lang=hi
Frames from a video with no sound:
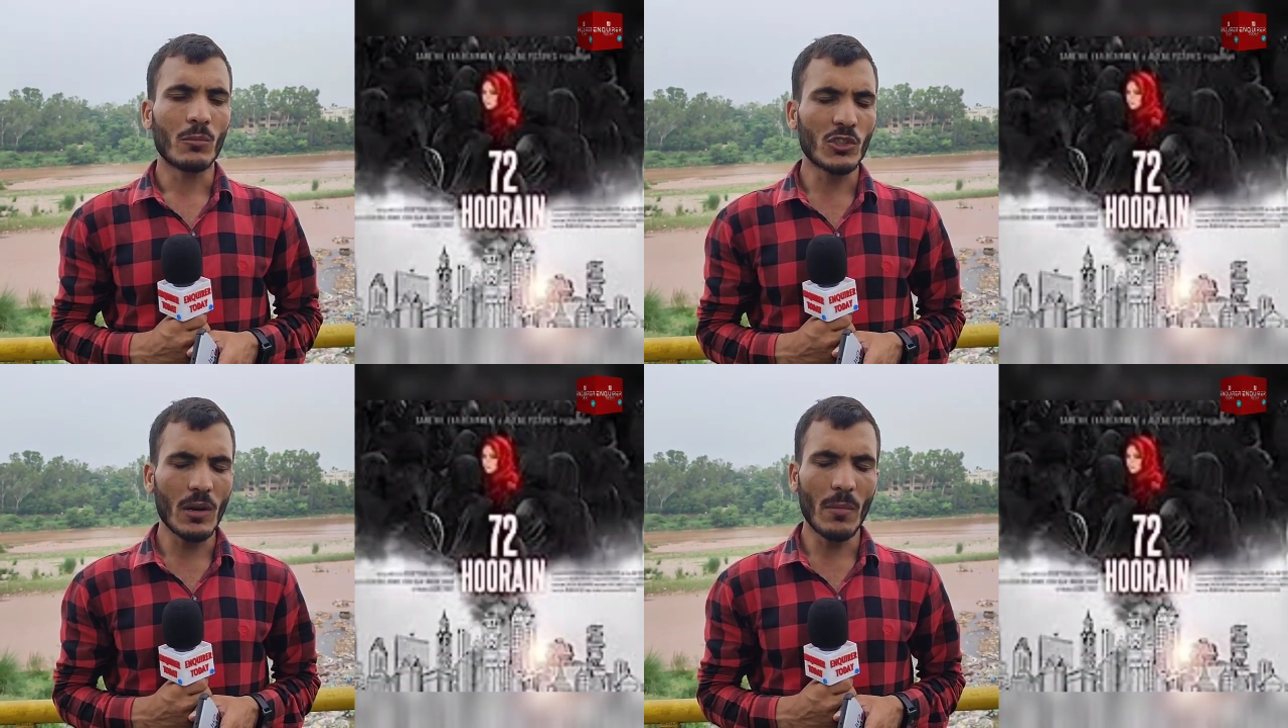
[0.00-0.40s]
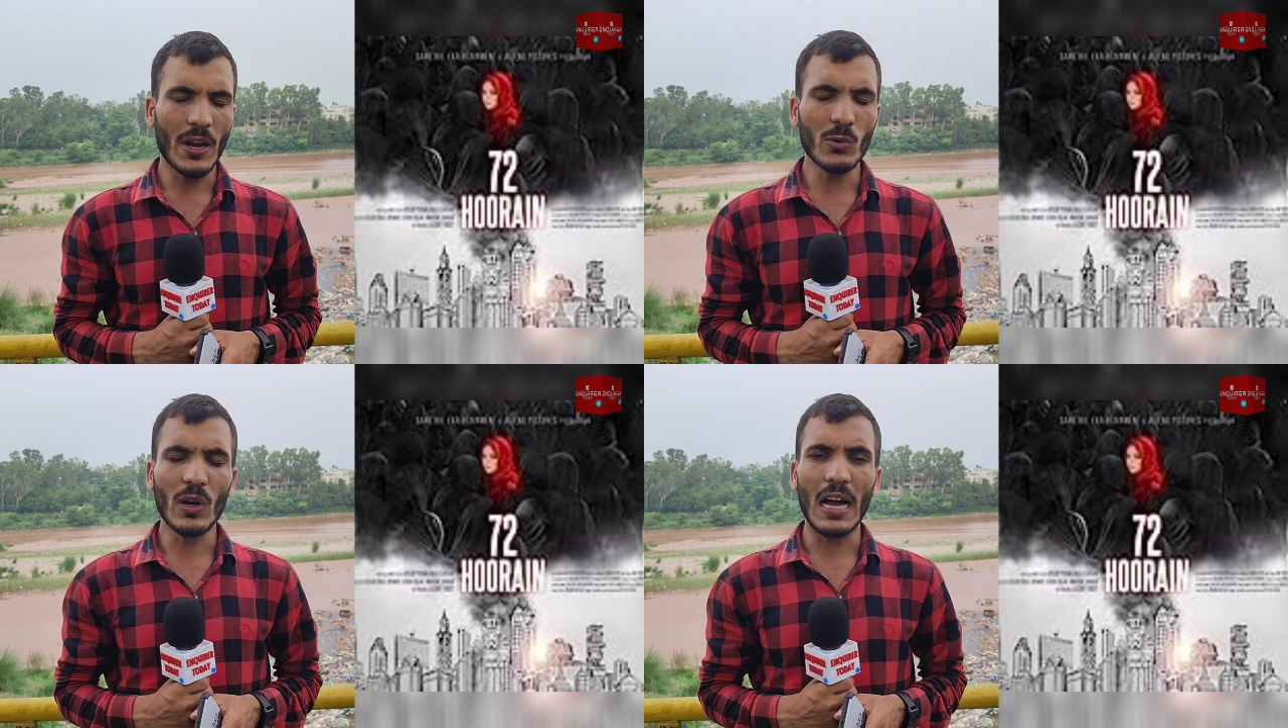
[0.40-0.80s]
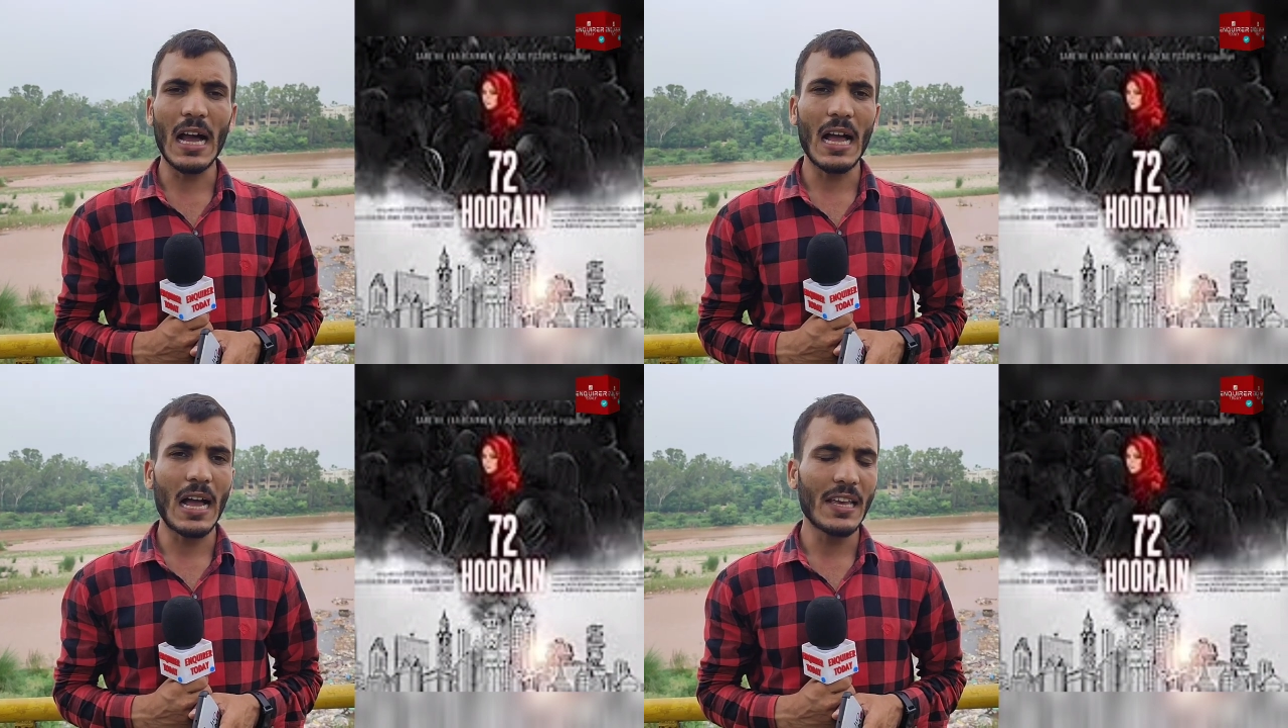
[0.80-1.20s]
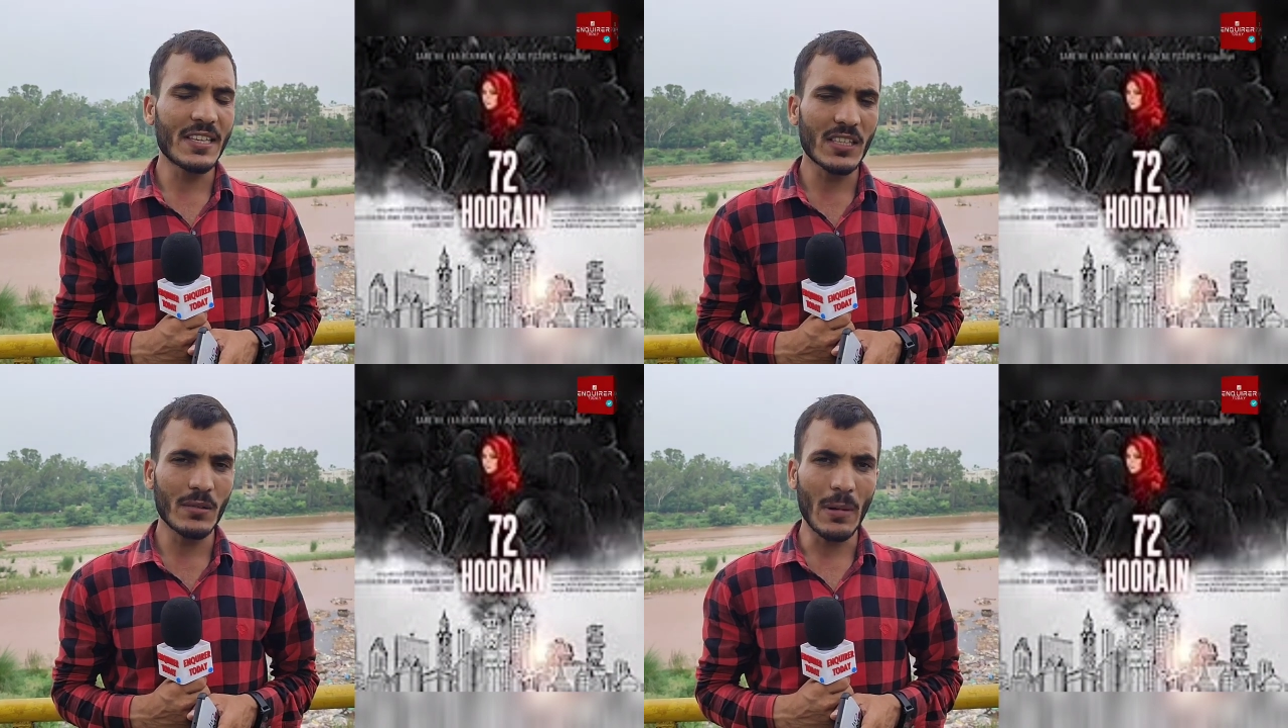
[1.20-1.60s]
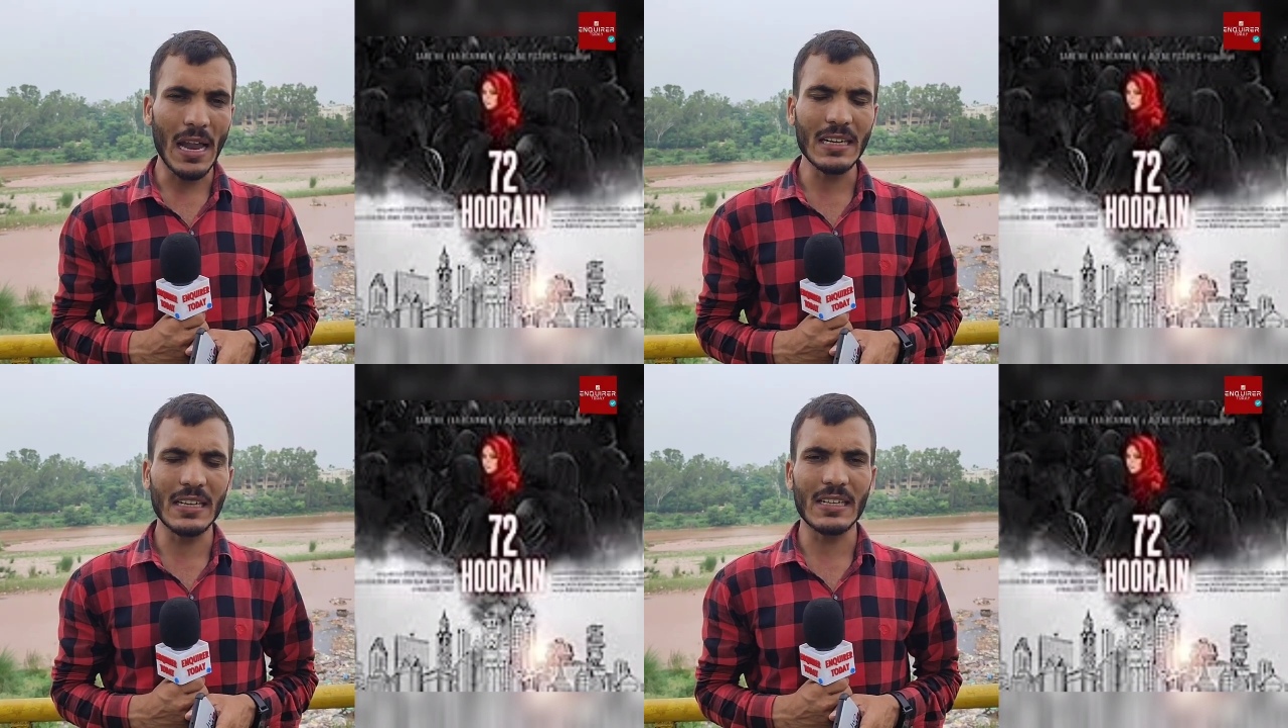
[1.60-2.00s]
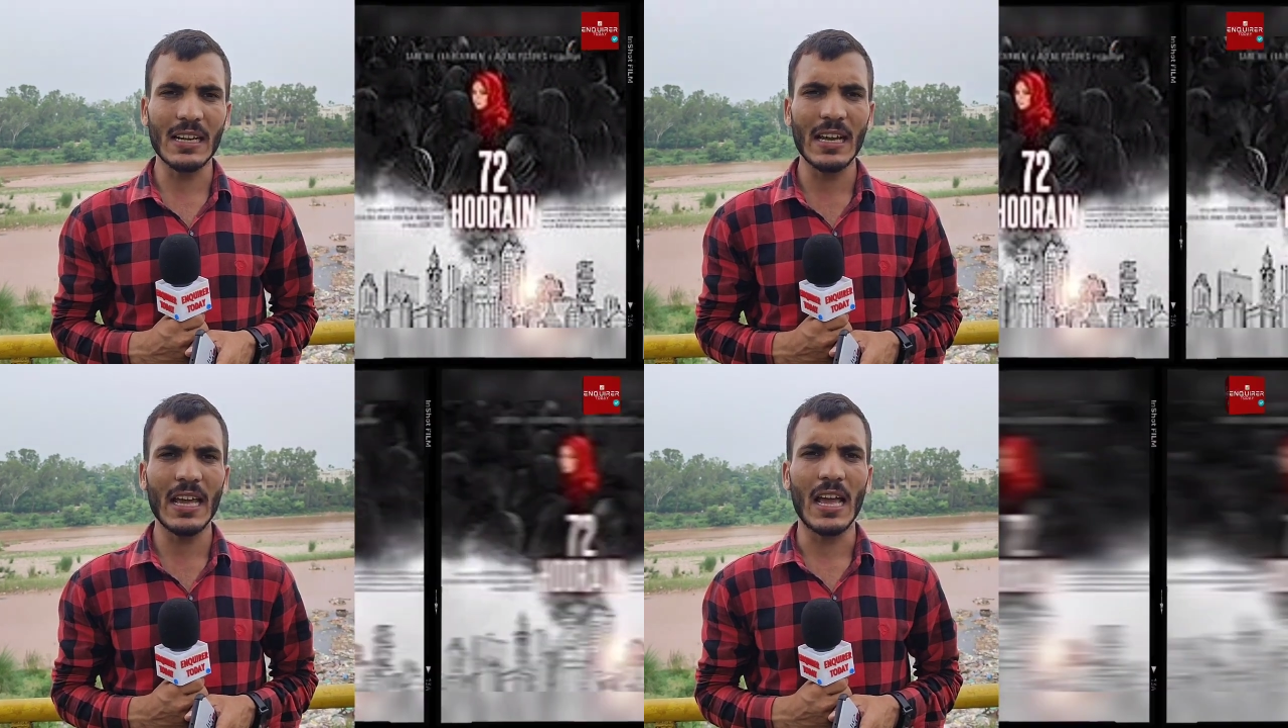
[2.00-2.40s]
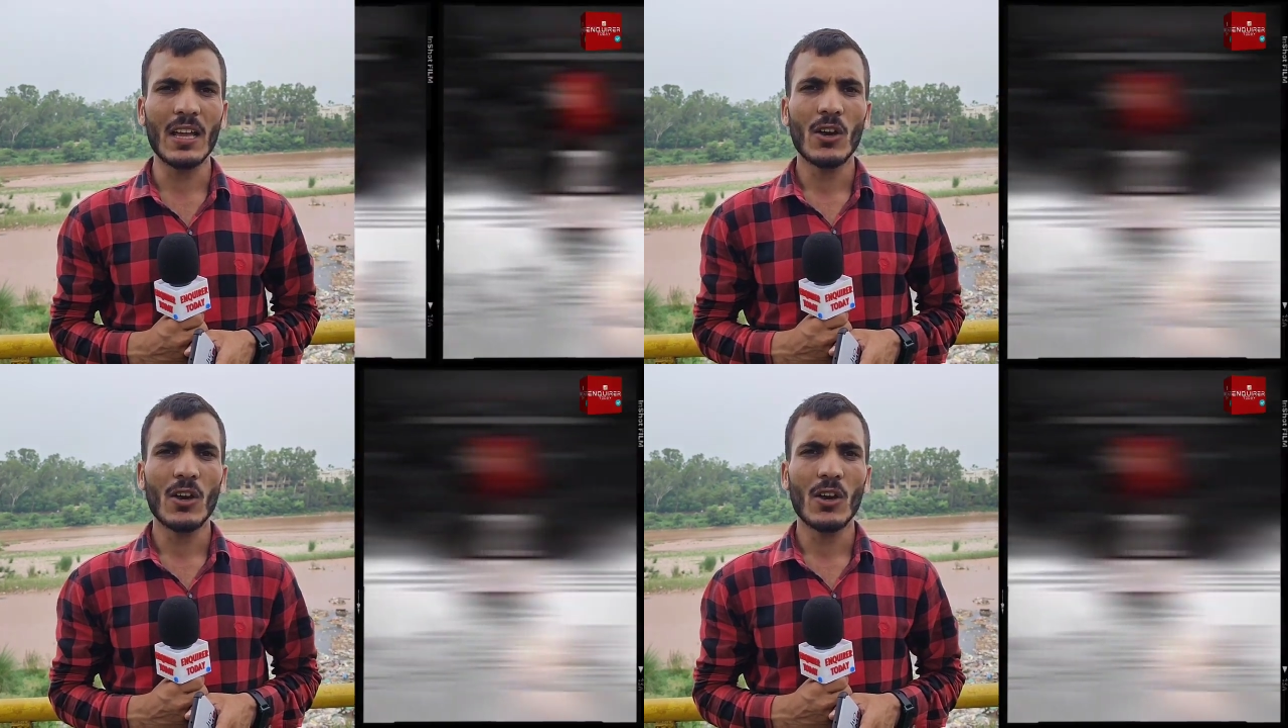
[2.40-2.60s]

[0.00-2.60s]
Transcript: मुसलमानों का इस्तेमाल कर रहे हैं